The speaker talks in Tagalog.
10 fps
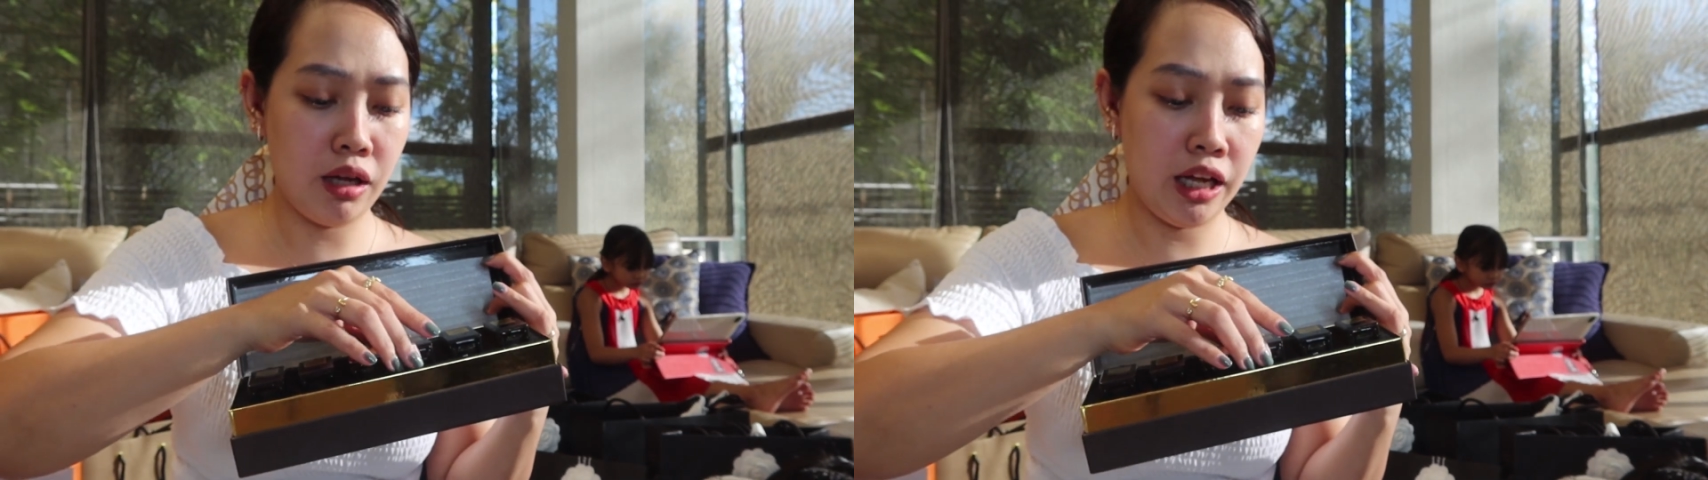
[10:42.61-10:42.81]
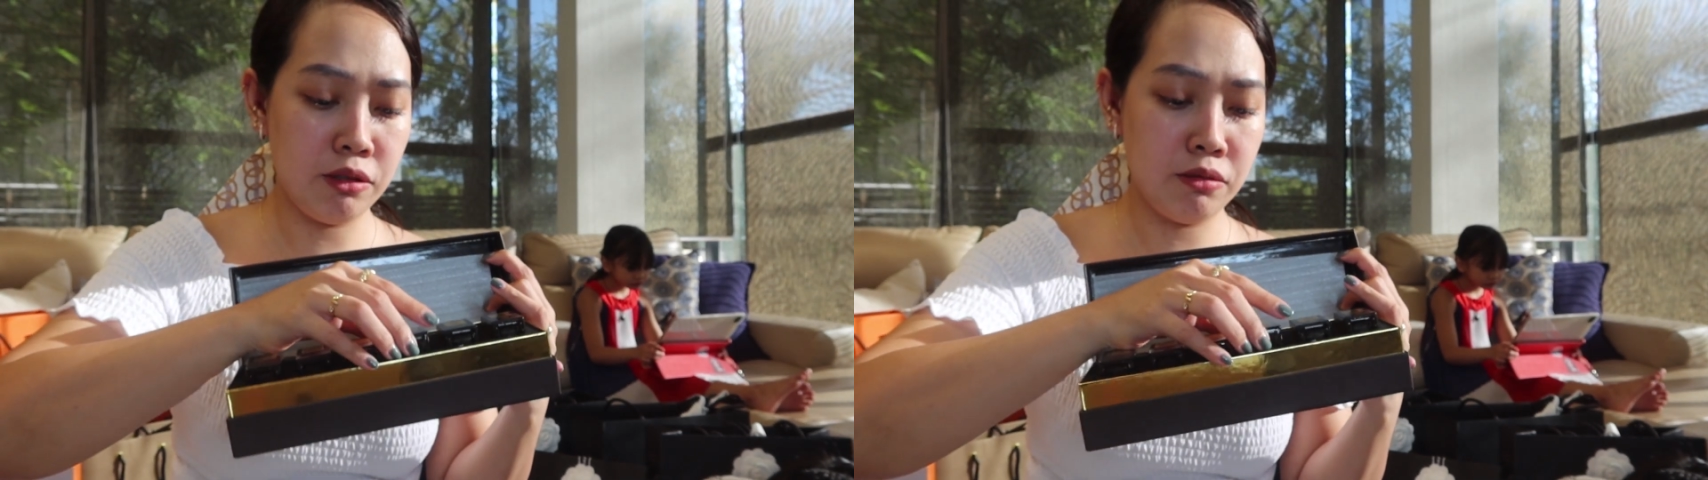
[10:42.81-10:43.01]

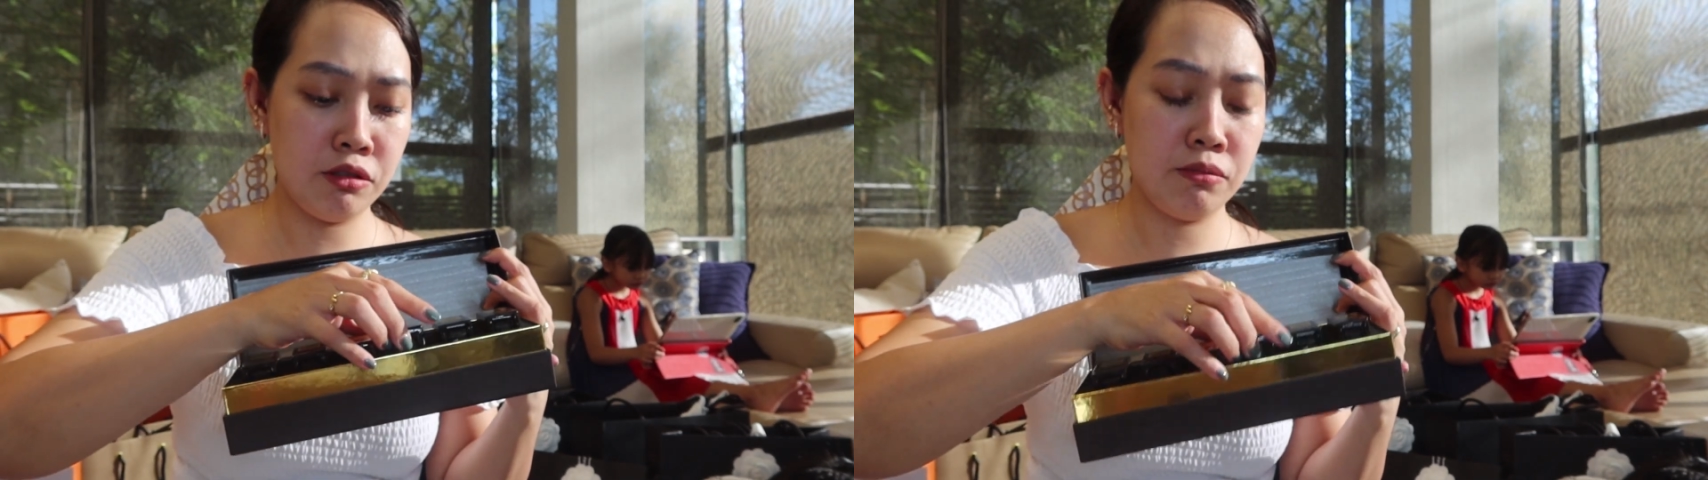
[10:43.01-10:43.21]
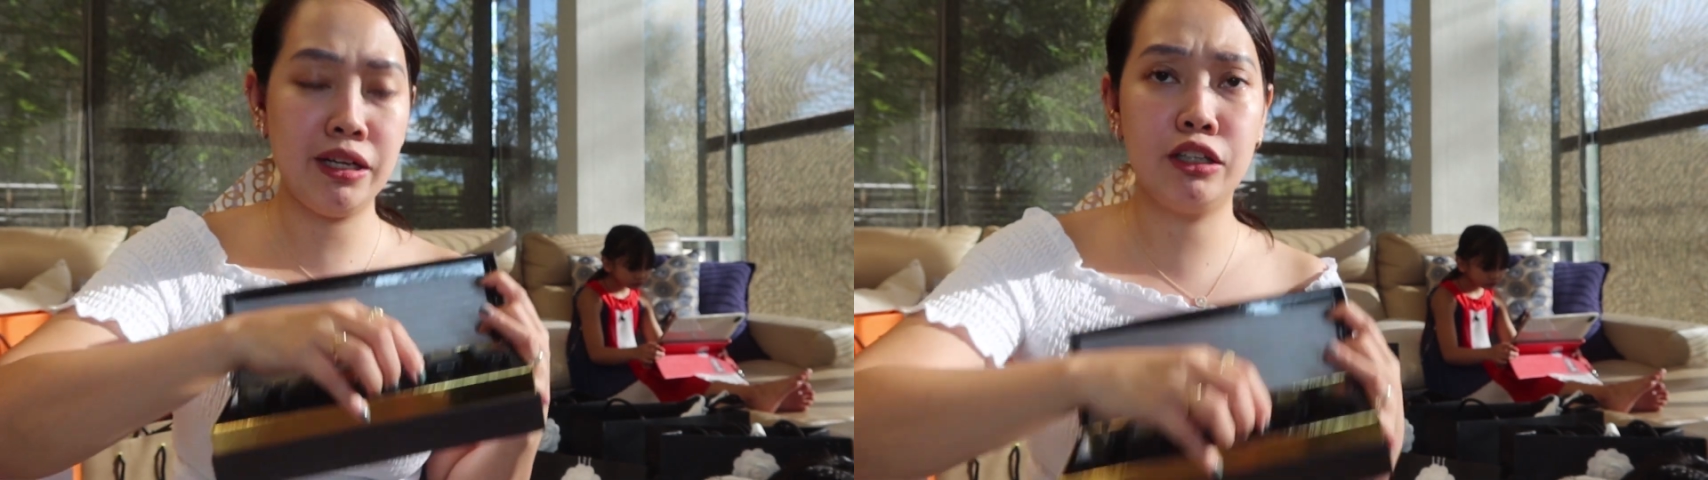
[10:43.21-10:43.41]

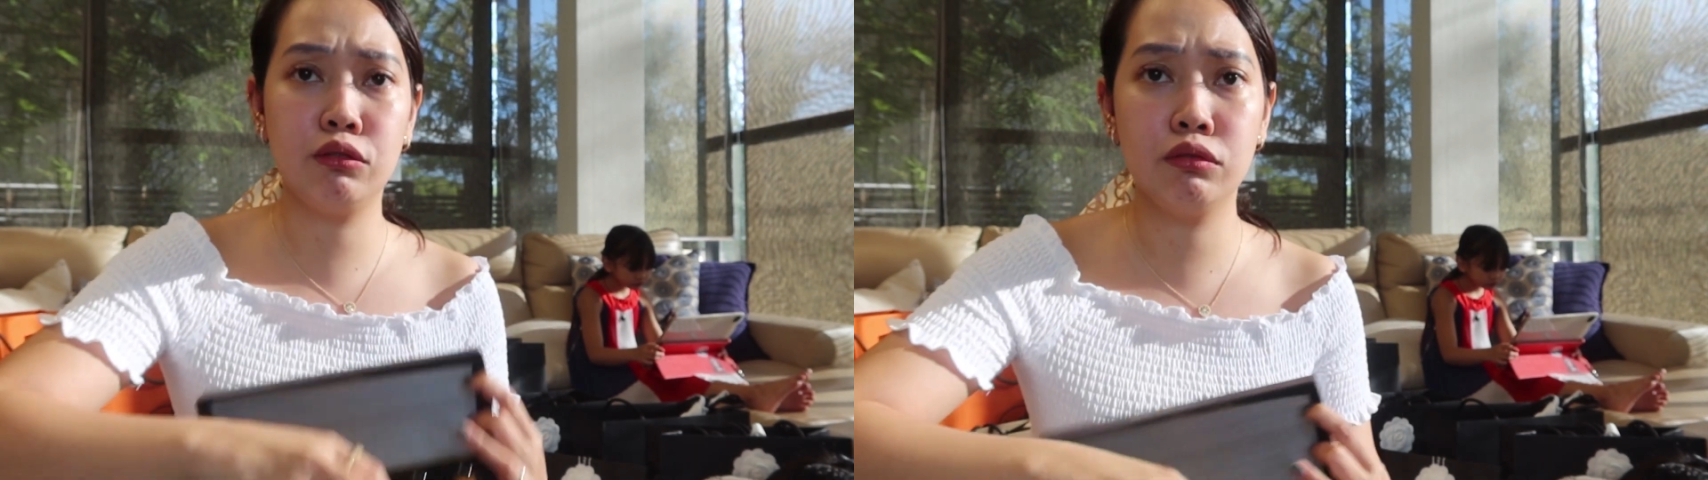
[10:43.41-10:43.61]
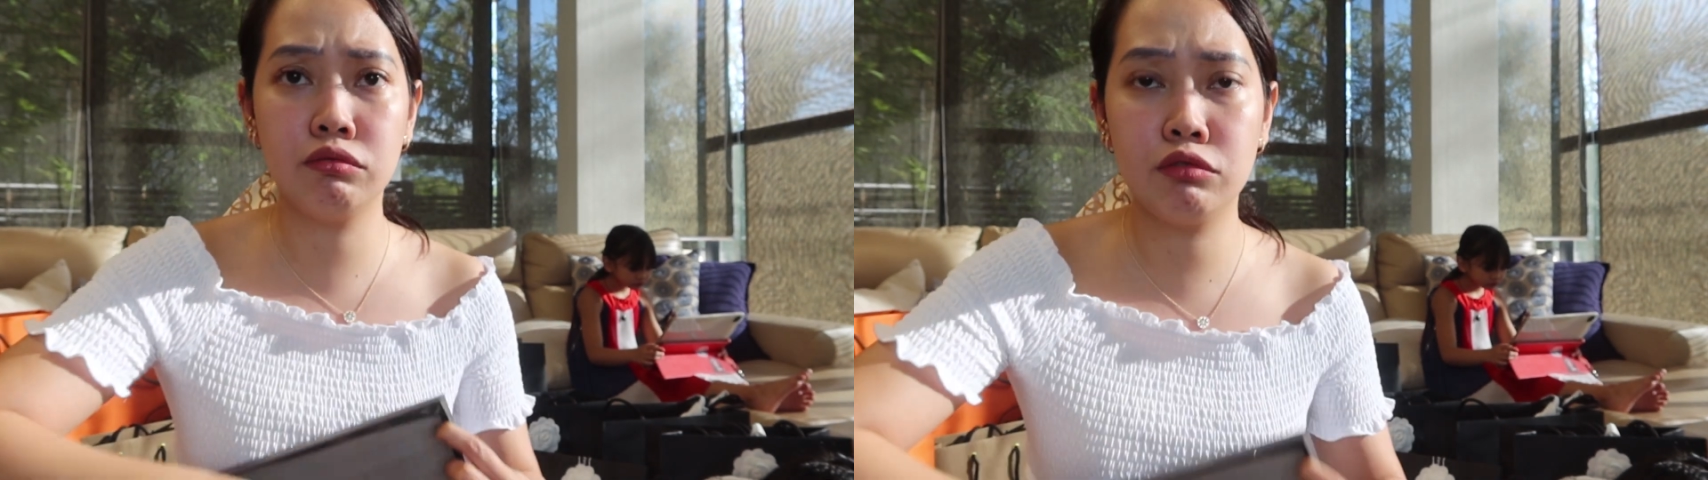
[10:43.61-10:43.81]
ano
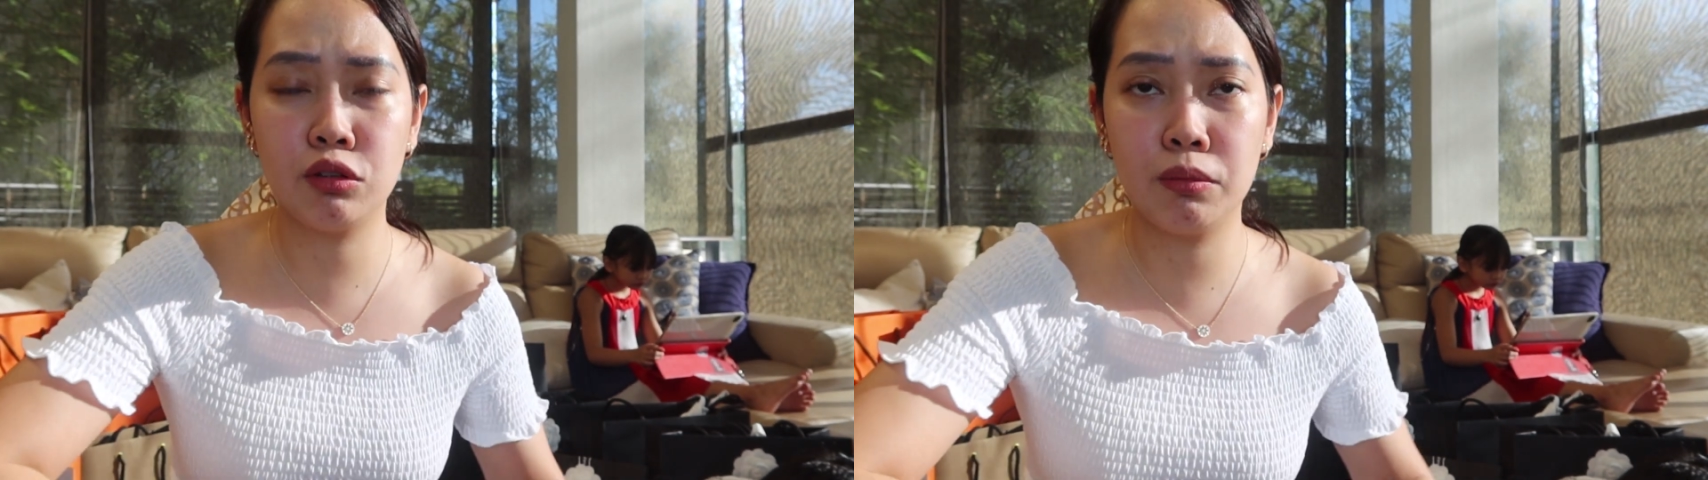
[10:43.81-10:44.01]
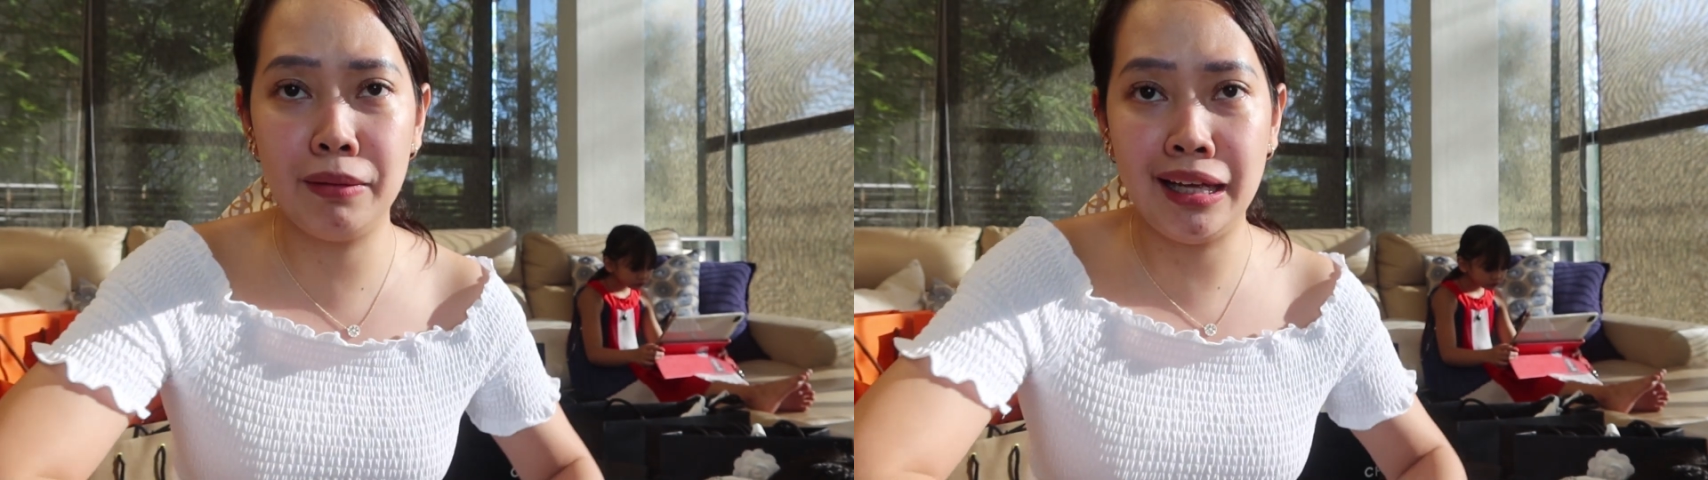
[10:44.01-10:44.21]
merong
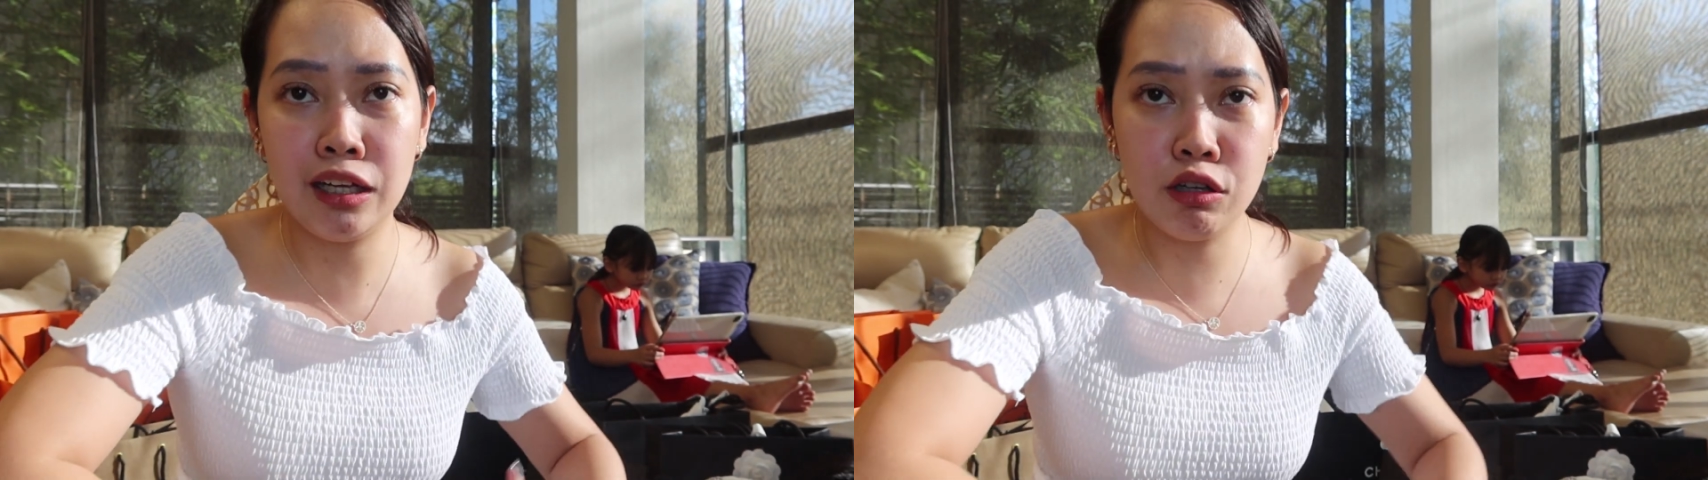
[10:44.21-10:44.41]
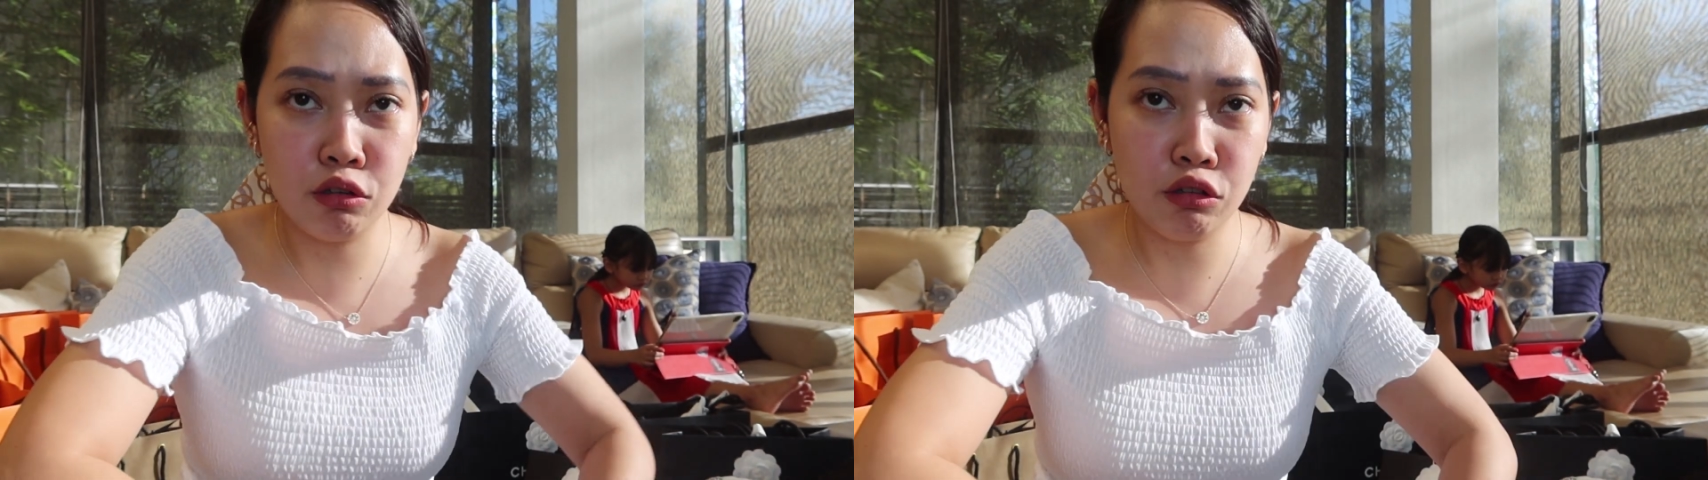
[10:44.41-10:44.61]

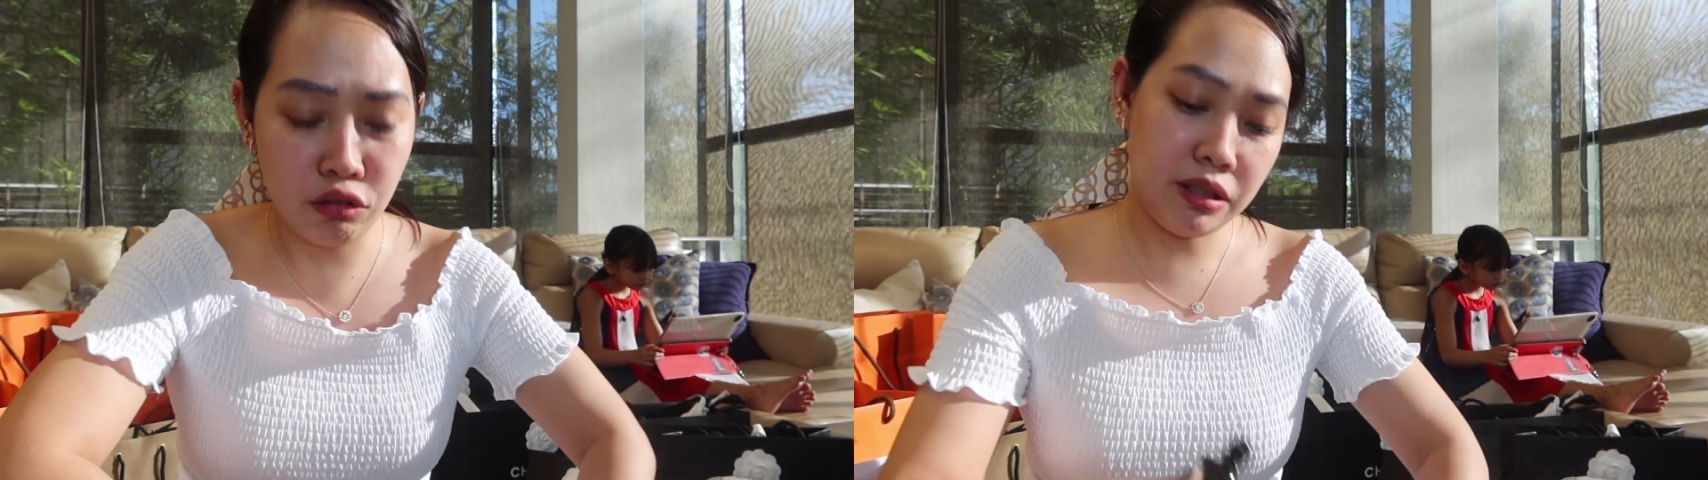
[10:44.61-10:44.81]
tobacco.